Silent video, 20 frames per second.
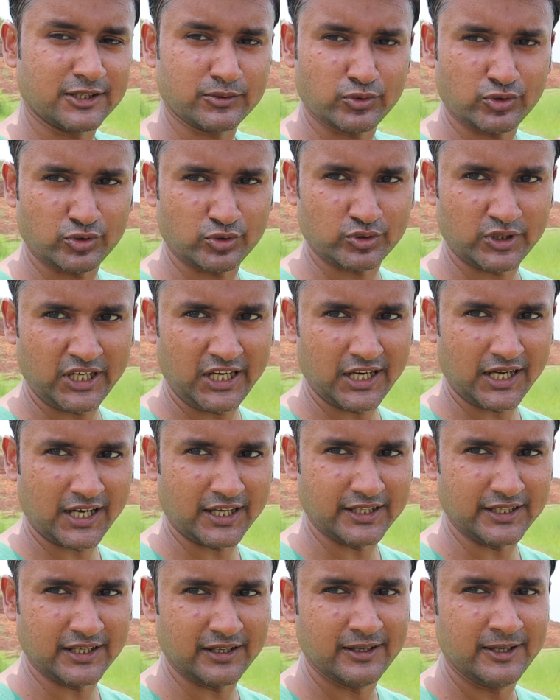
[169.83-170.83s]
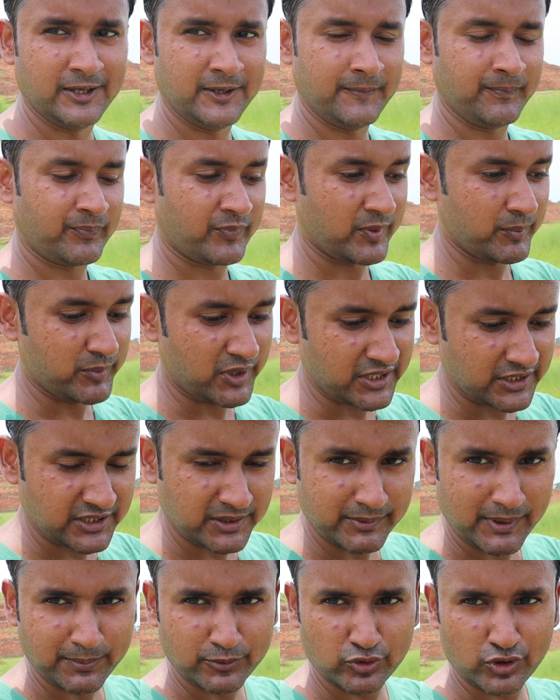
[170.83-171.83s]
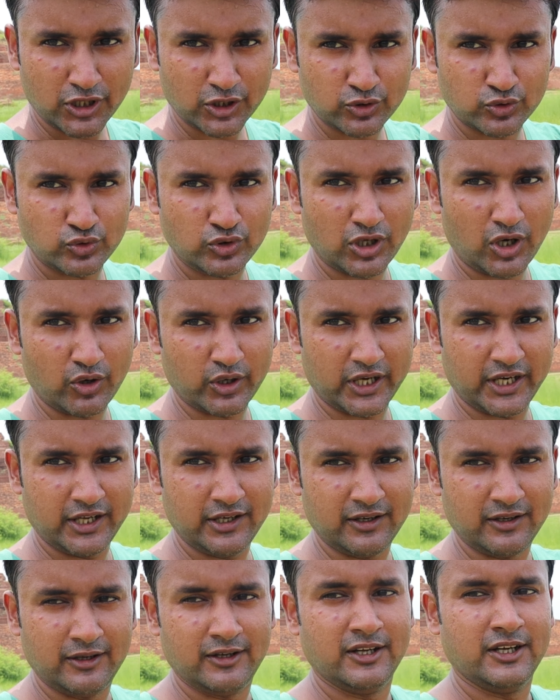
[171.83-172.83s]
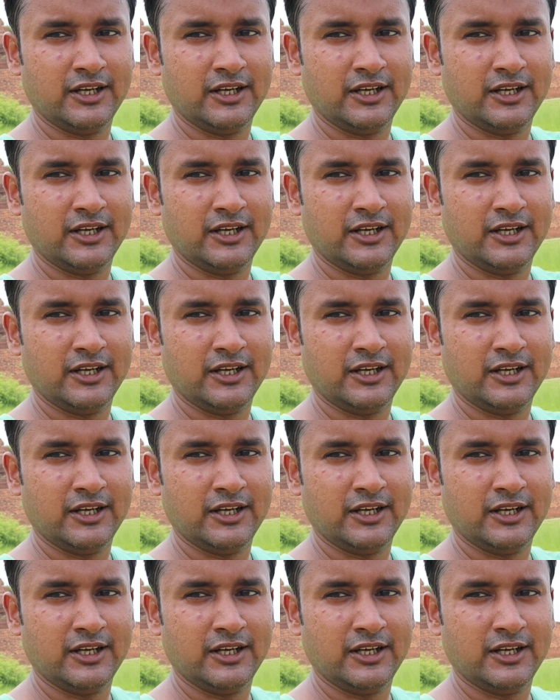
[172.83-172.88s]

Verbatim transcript: गलत फ़ोटो तो नहीं लगा दिया बट जब आप थोड़ा दूर आओगे ना